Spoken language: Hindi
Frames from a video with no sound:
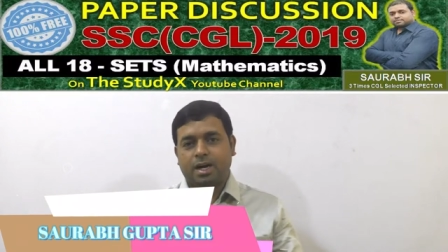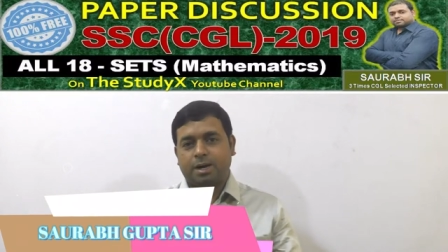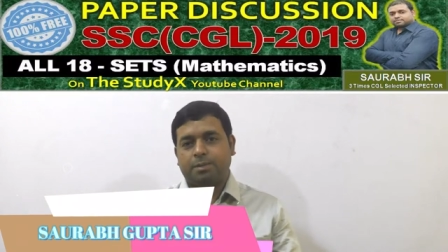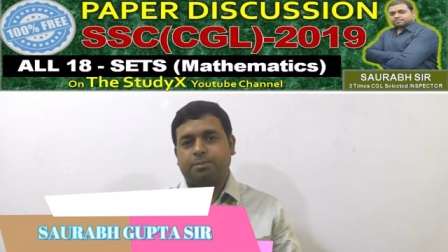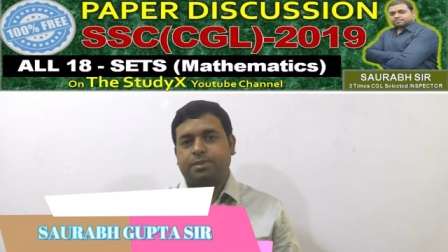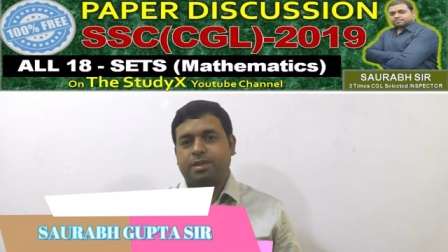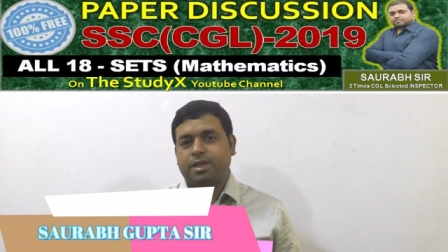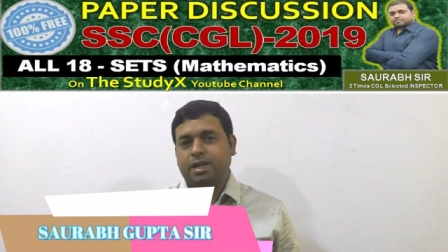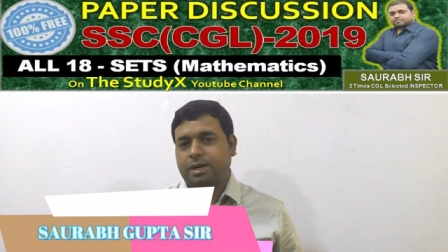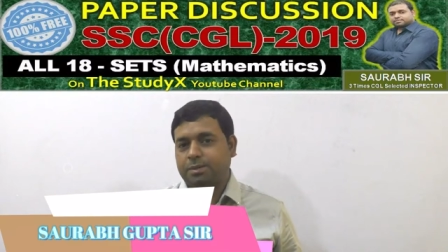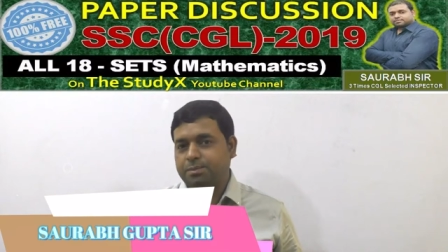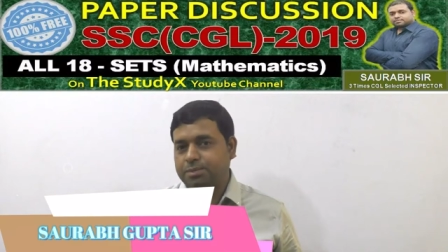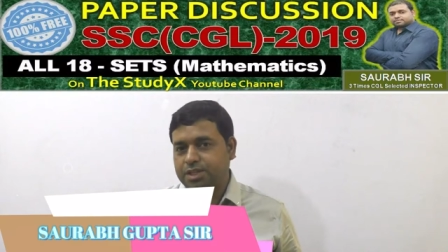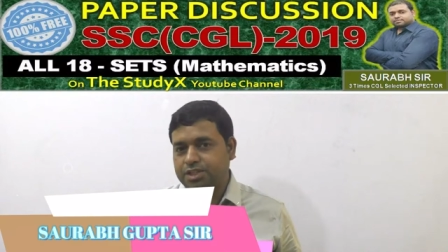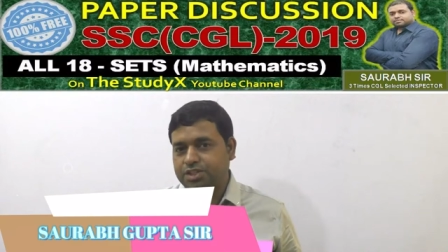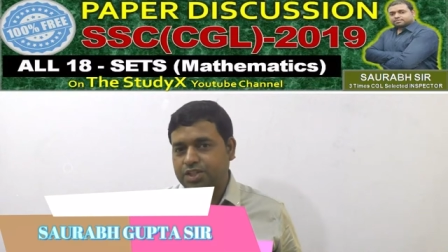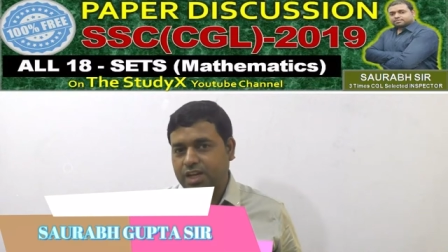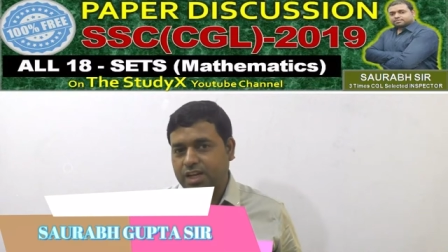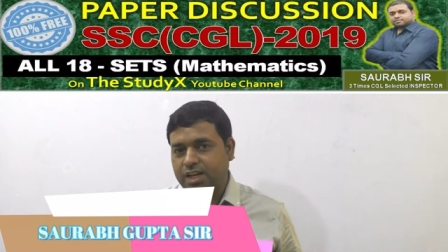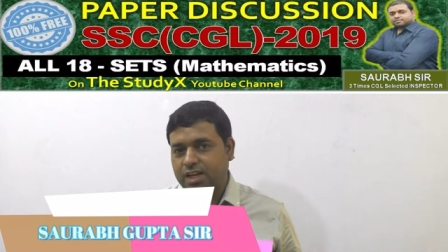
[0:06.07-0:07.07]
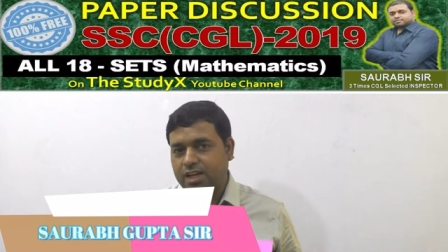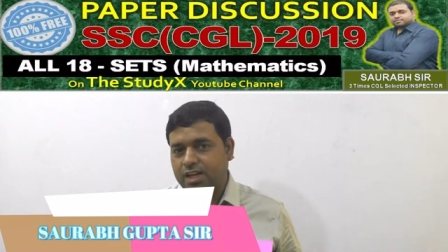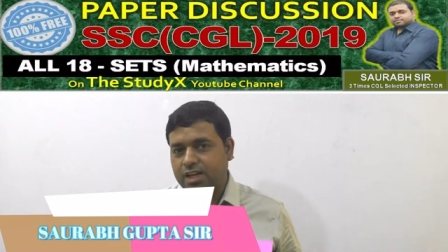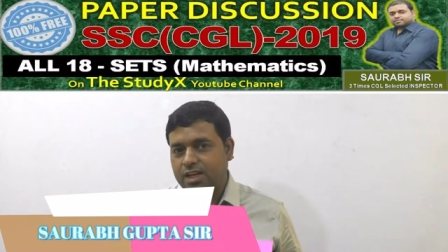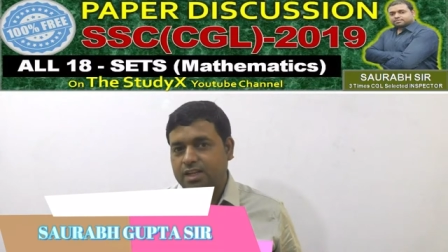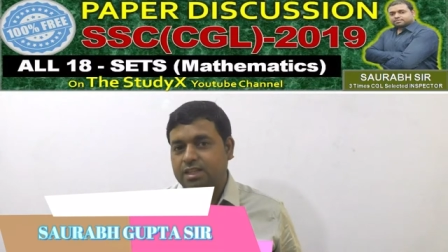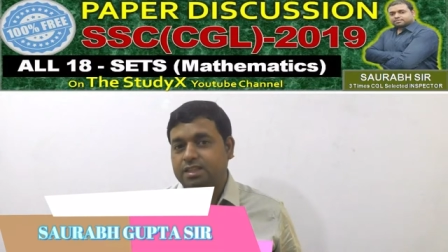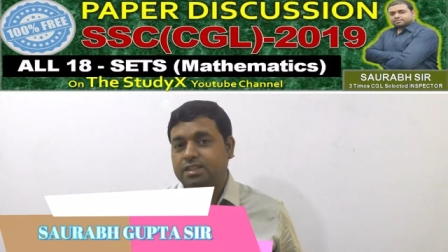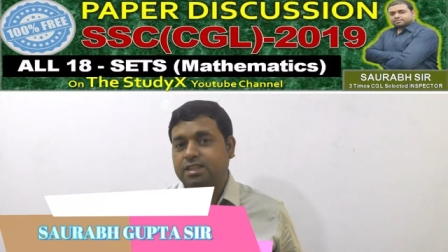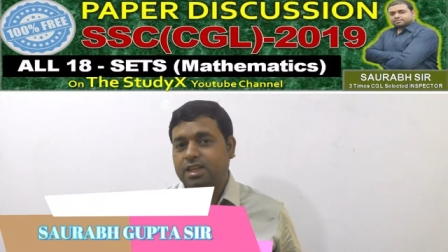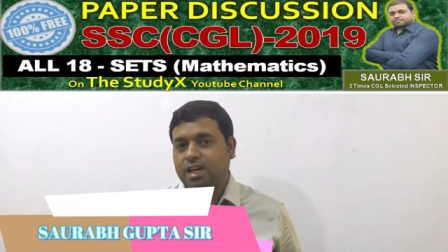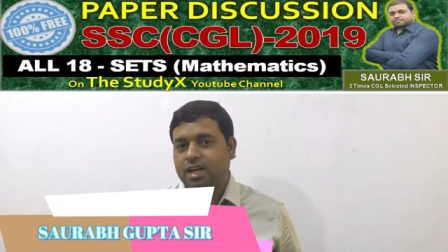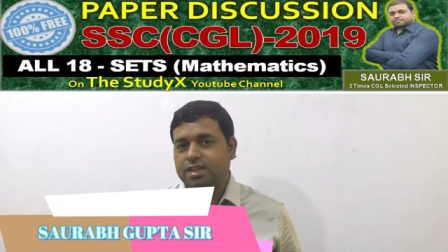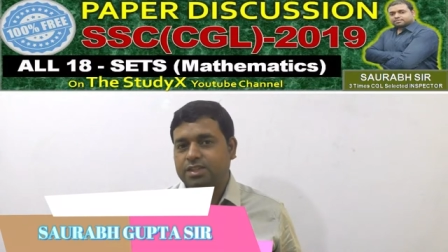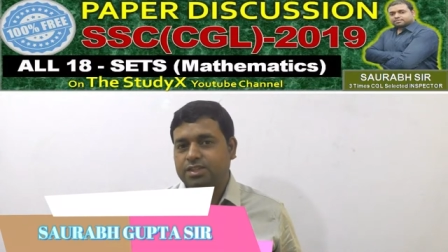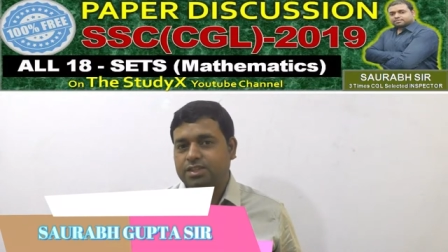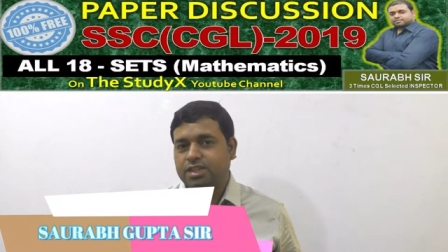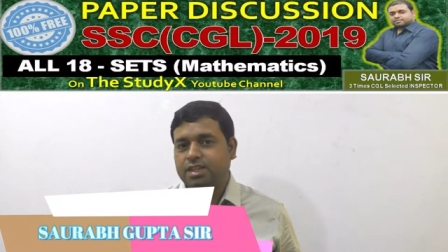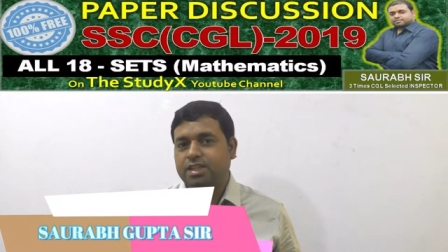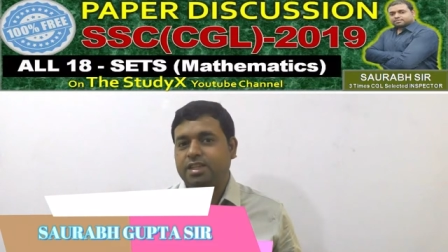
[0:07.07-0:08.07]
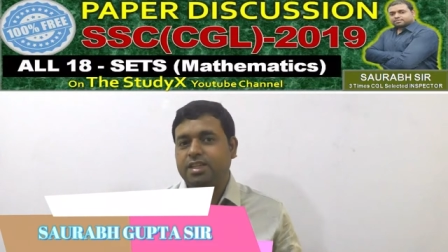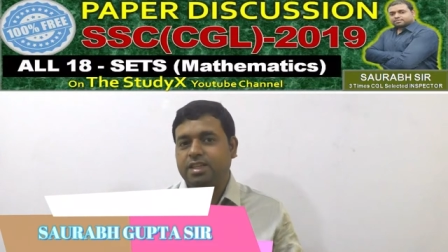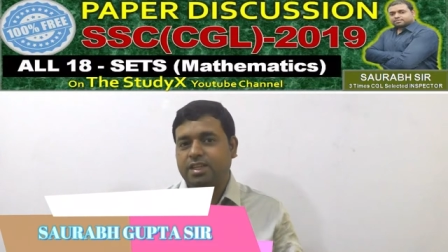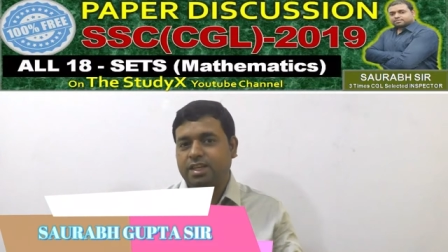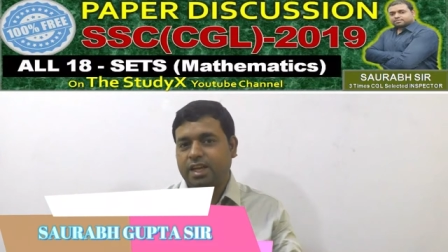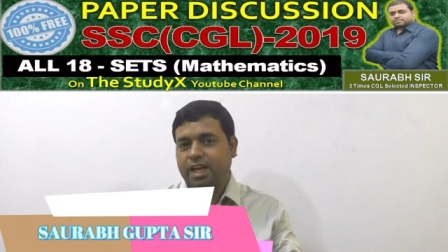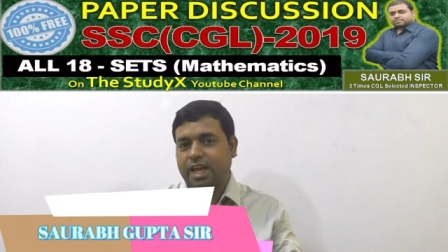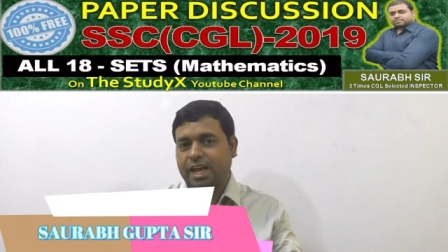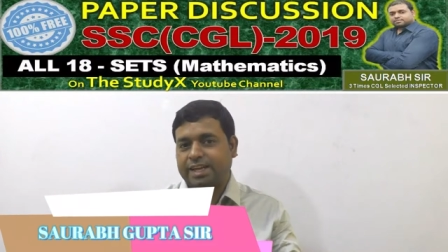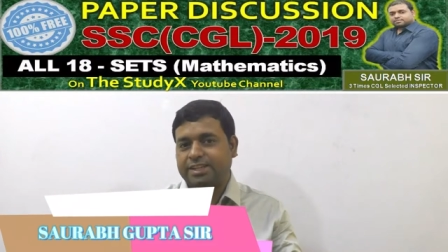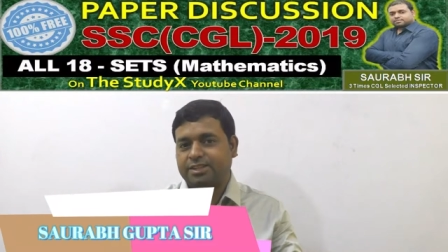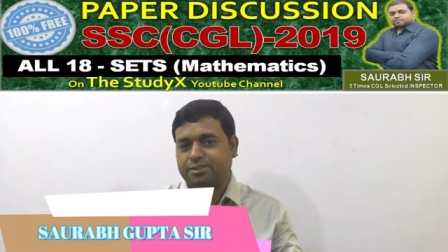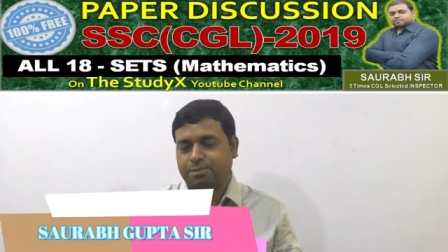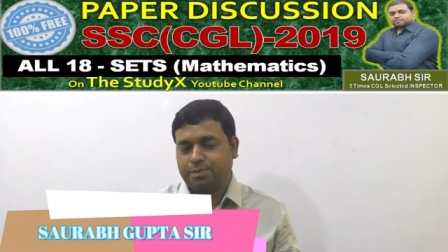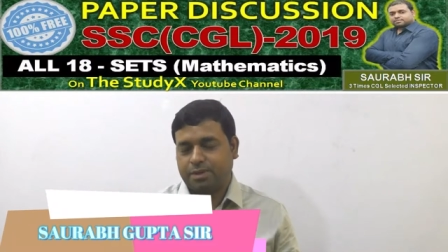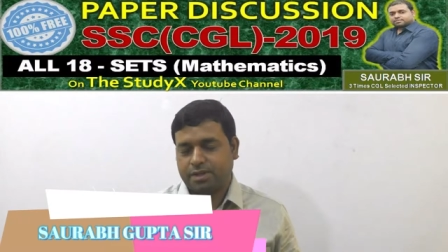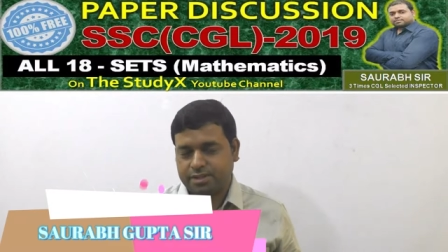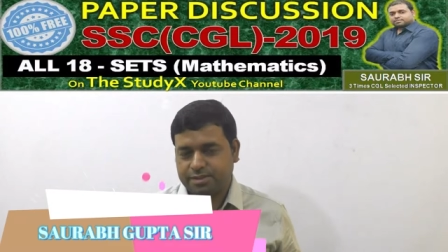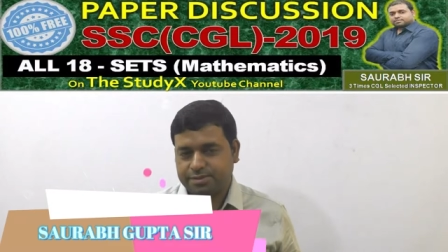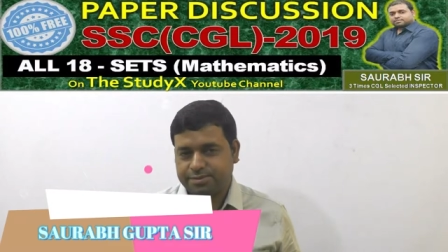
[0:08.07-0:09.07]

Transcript: आपके अपने चैनल द स्टडी एक्सपर्ट